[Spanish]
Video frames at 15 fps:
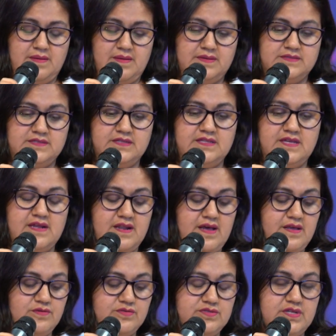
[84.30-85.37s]
si tiene
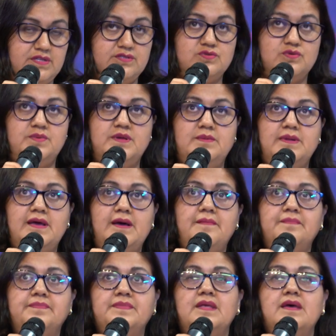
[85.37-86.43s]
ahí usted su Biblia,
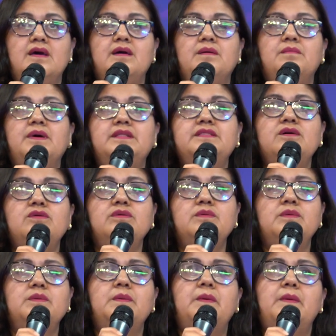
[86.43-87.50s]
Mateo
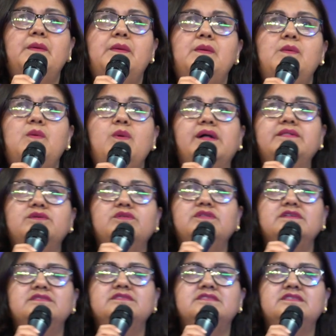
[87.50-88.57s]

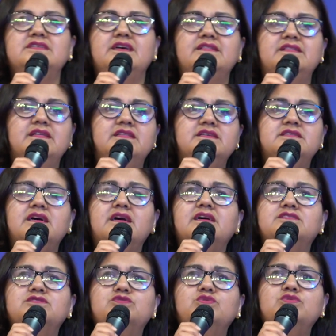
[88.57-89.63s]
4:17 dice,
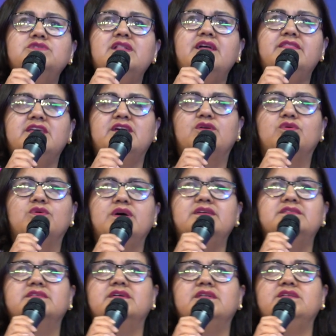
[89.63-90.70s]
Jesús le dijo,
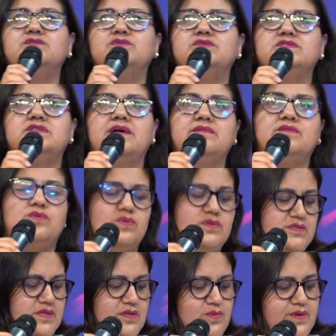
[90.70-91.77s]
escrito está, no,
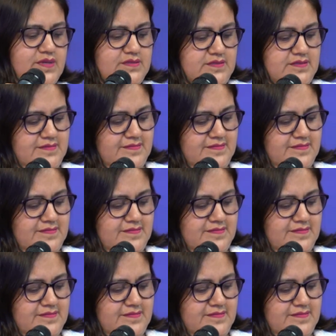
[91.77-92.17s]
ese no es.